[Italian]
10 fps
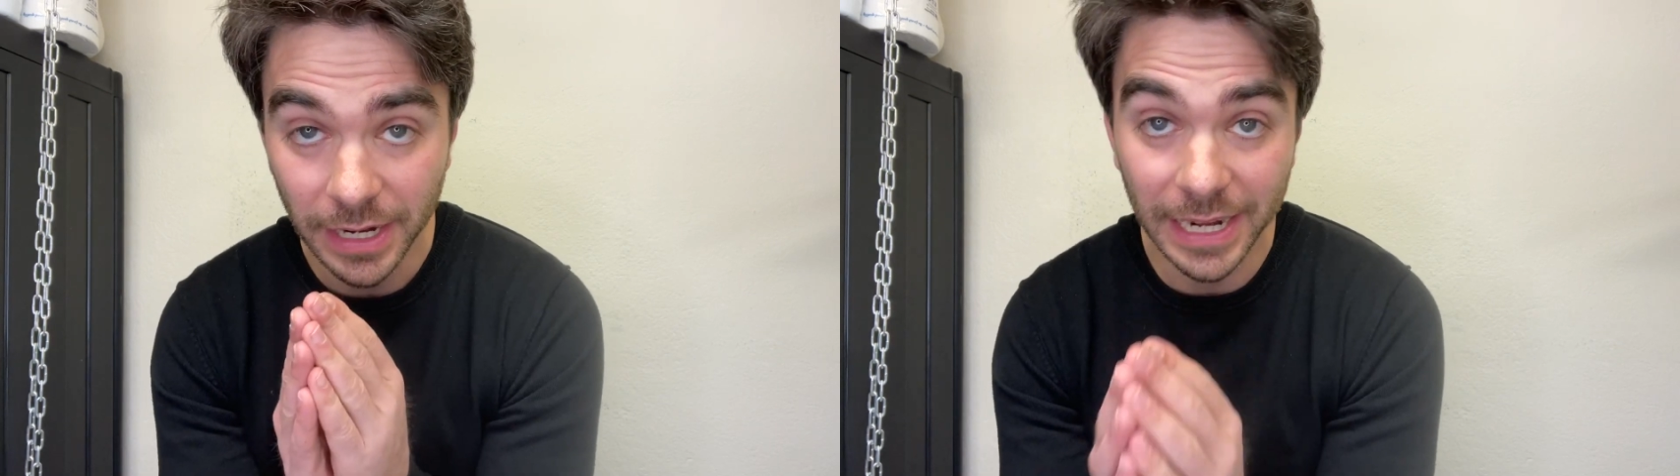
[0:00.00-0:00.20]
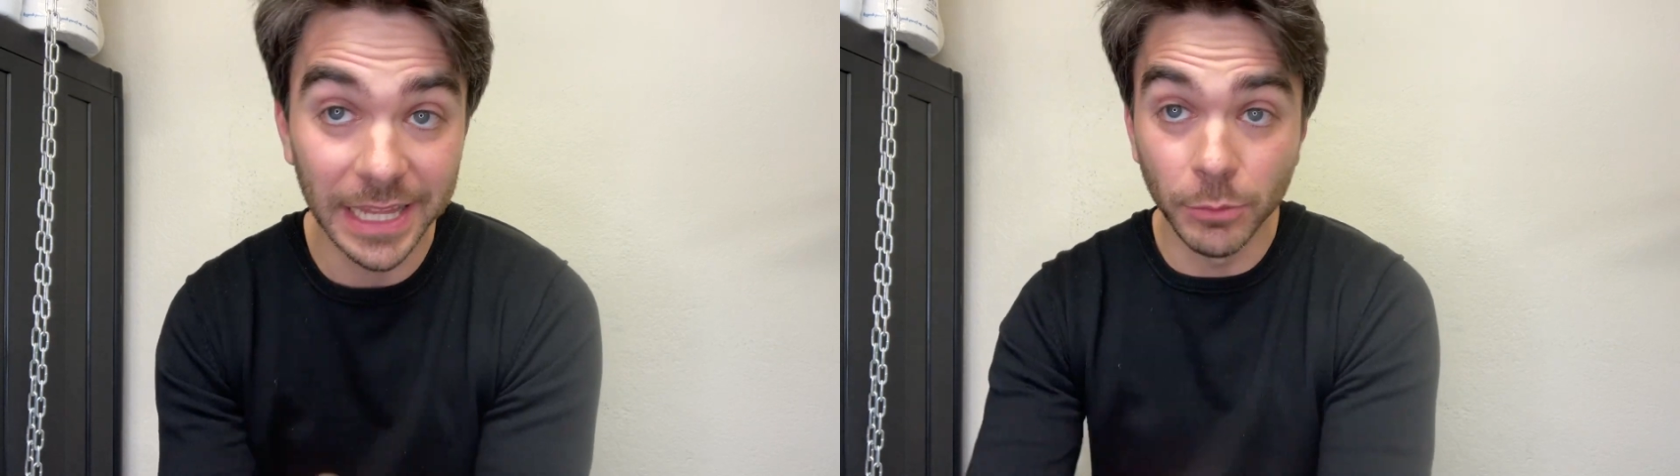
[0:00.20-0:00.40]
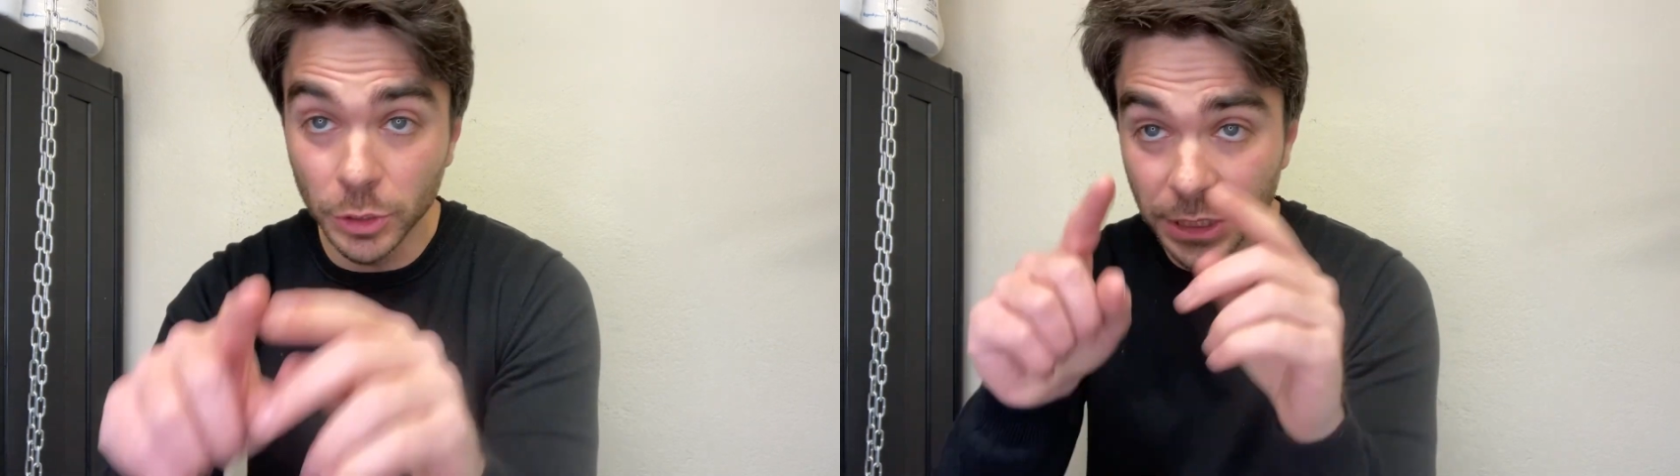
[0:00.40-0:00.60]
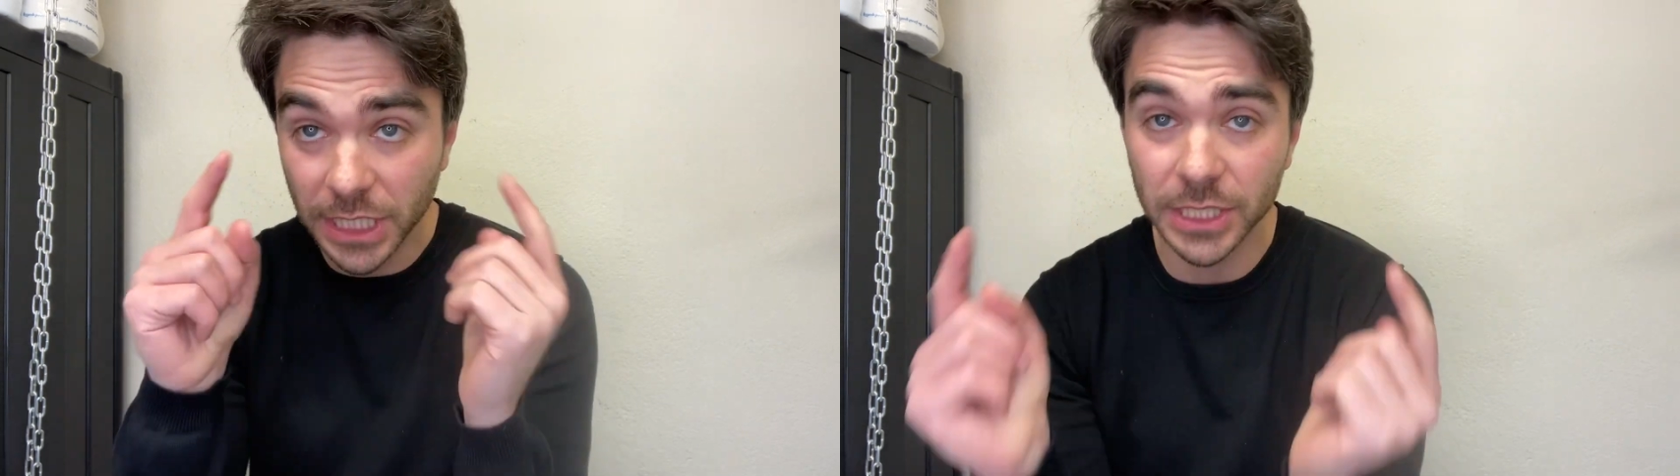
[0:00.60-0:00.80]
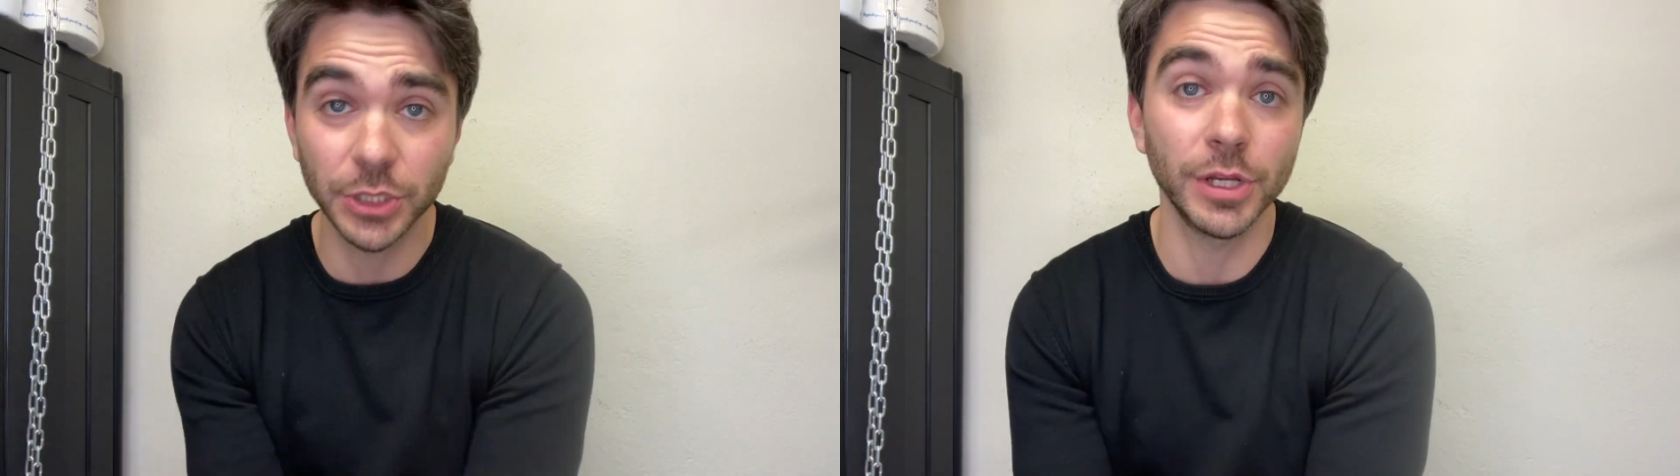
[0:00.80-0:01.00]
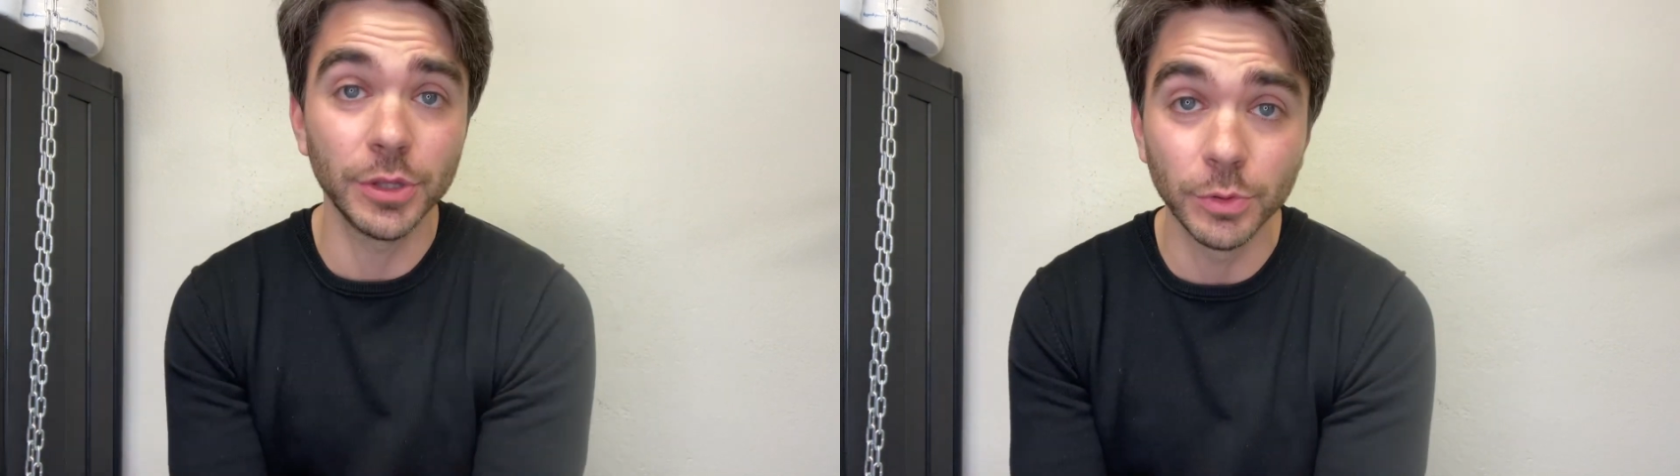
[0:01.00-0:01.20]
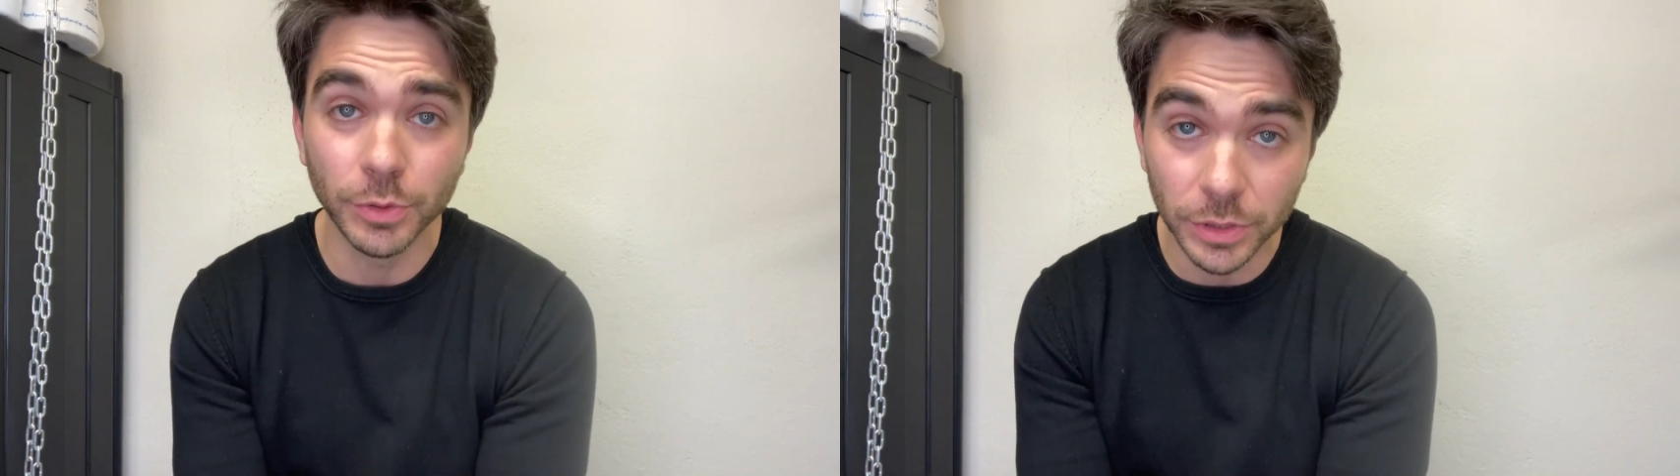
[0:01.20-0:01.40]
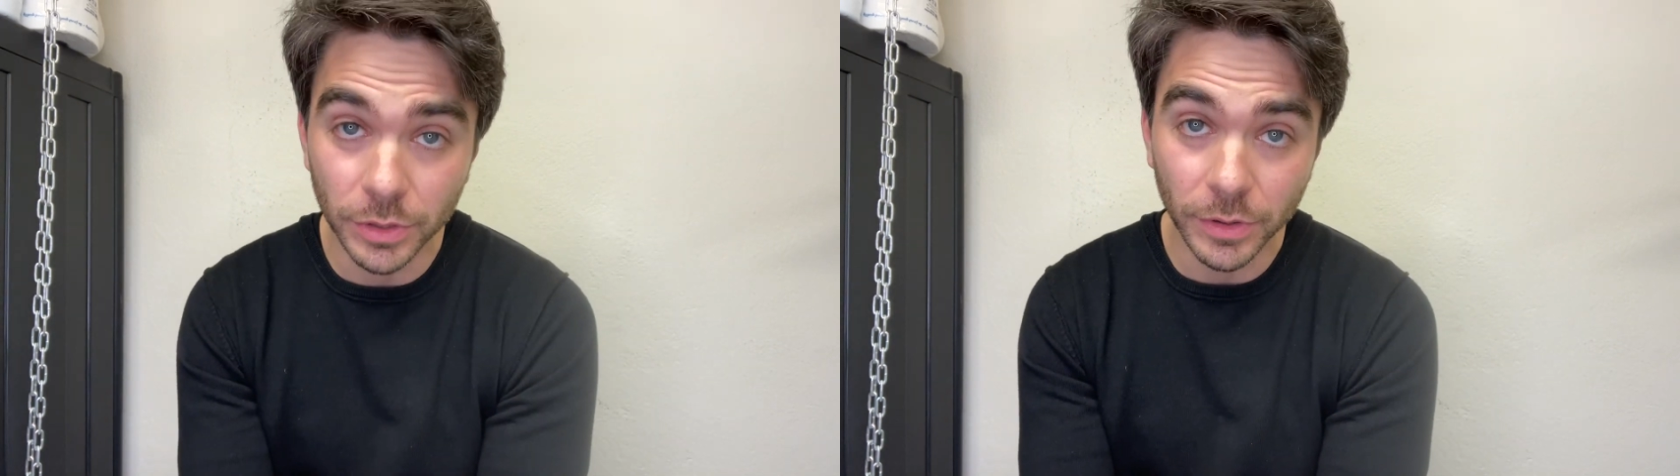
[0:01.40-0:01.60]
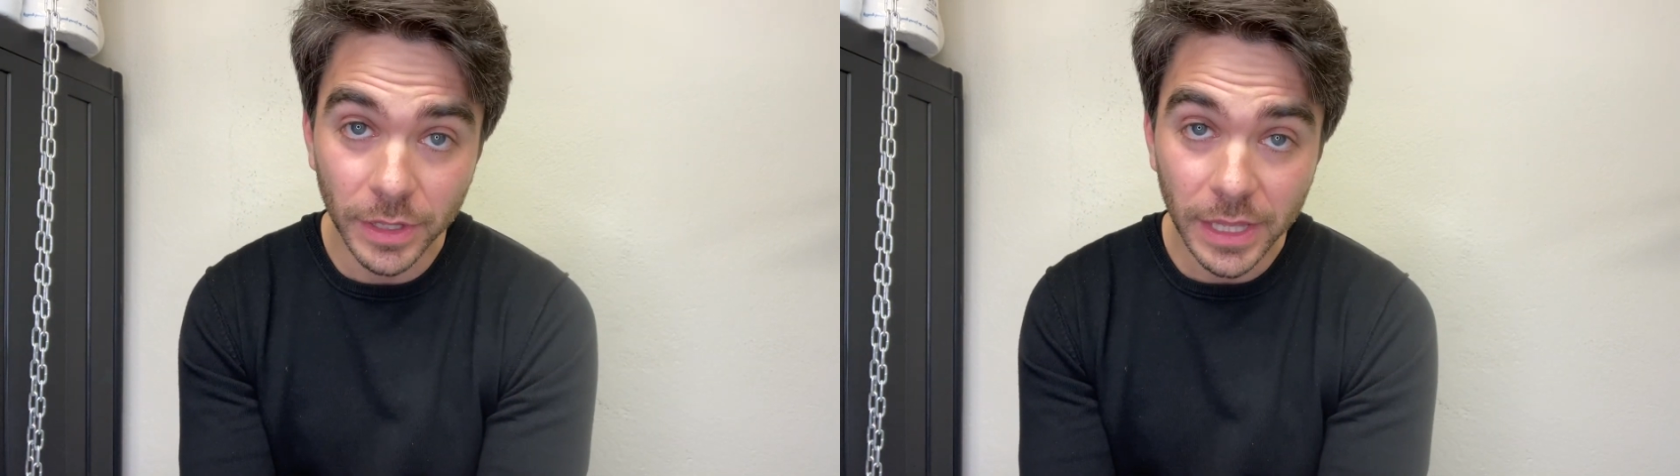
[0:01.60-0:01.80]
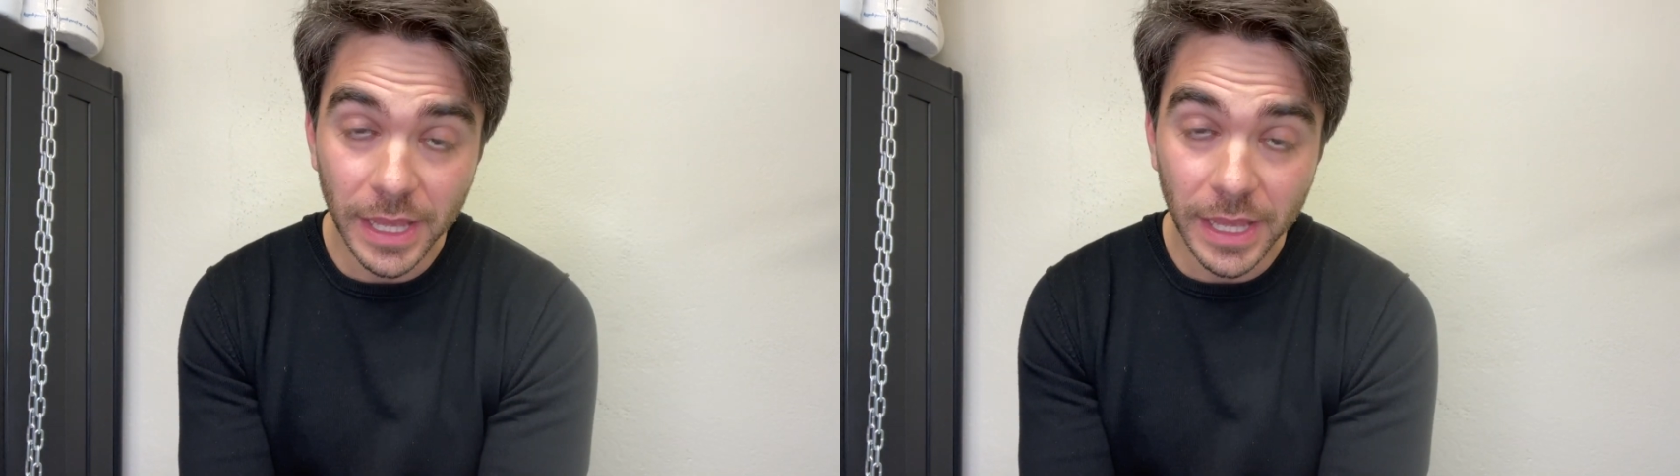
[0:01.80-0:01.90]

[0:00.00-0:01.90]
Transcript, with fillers: la dimostrazione di tutto,